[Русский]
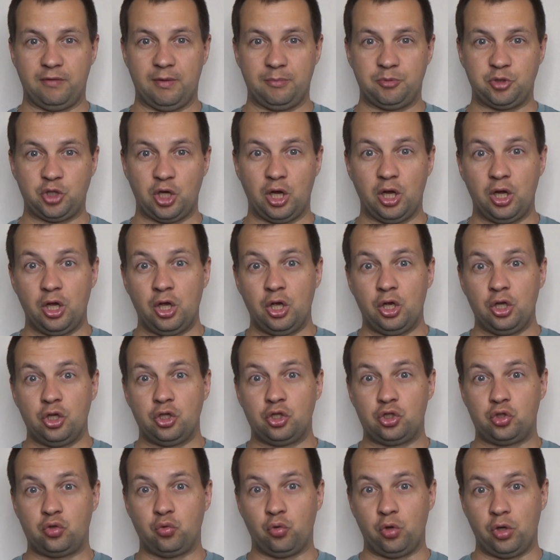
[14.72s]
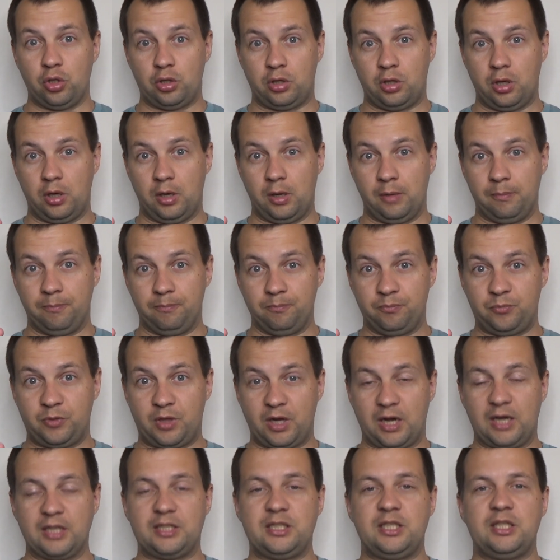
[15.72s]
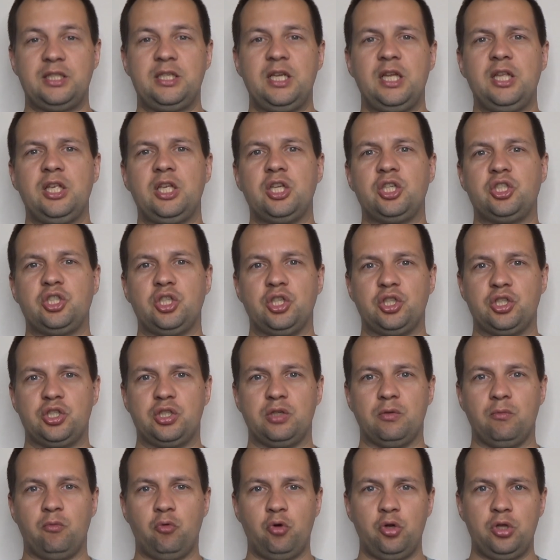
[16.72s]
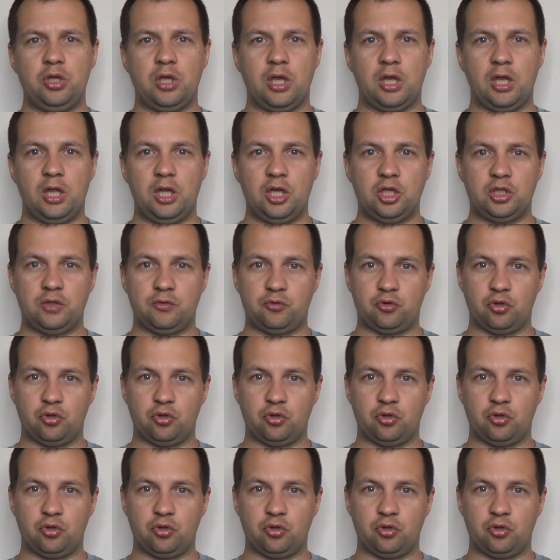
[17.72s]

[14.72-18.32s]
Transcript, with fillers: вообще, стоит ли тратить деньги, жить сегодня, или же